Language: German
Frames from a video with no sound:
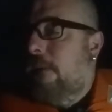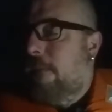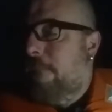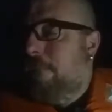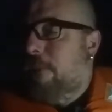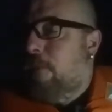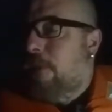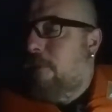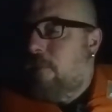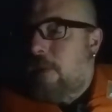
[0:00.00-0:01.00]
Ähm, eine
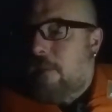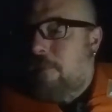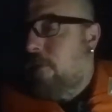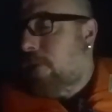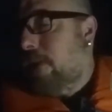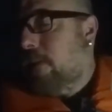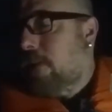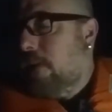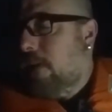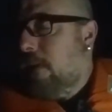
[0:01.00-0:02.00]
Freundin von mir hat mir noch dann
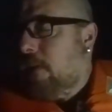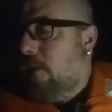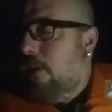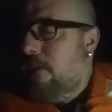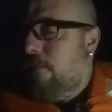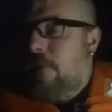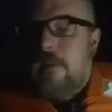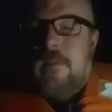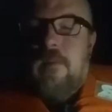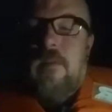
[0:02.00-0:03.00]
geholfen,
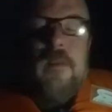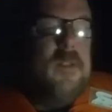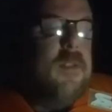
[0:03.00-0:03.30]
also